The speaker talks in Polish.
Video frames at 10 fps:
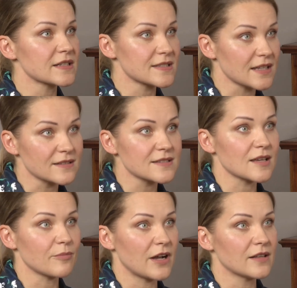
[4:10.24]
stany
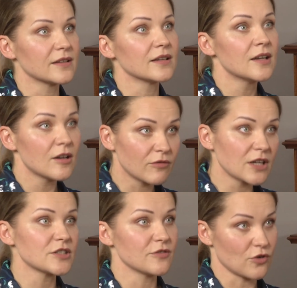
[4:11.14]
zapalne
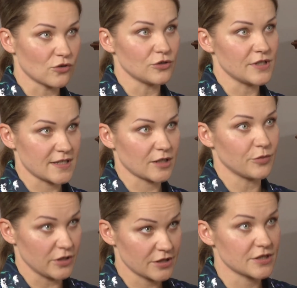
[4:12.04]
właśnie w okolicach
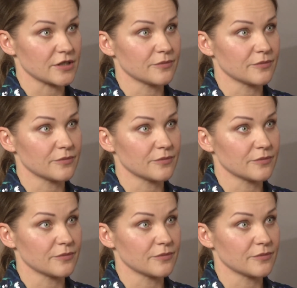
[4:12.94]
piersi.